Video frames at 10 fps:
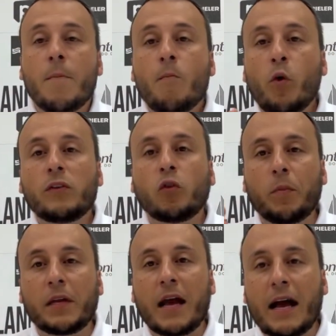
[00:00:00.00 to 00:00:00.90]
Muito
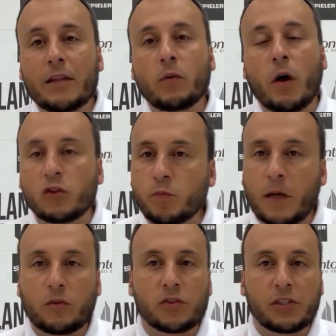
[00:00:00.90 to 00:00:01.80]
obrigado aos
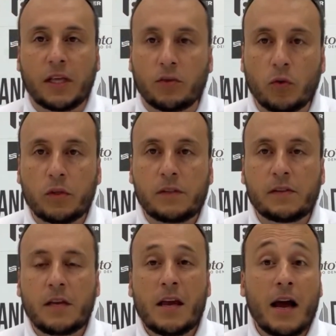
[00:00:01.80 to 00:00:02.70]

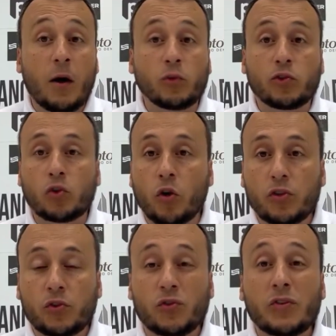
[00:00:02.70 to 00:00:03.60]
patrocinadores, aos
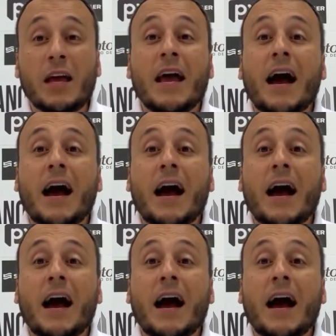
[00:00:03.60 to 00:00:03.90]
sócios,